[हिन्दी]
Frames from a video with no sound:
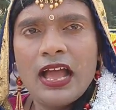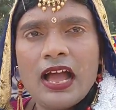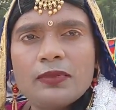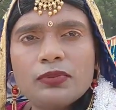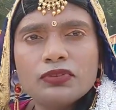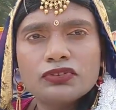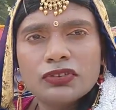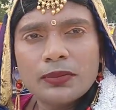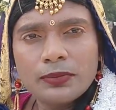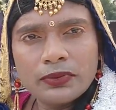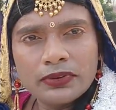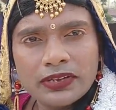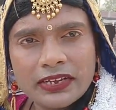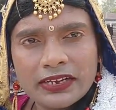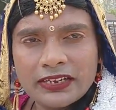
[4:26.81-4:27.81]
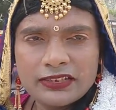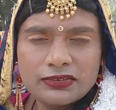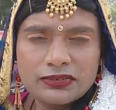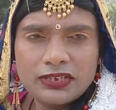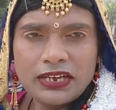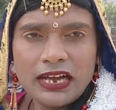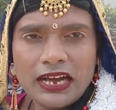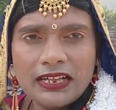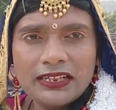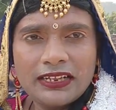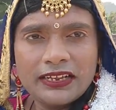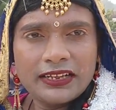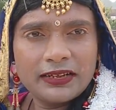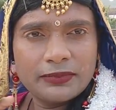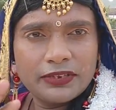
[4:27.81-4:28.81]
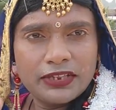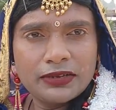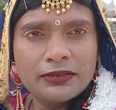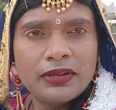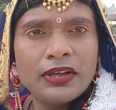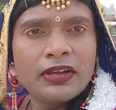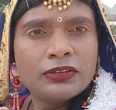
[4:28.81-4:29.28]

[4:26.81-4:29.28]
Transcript: आप लोग सपोर्ट करेंगे तो दिखा देंगे कि मतलब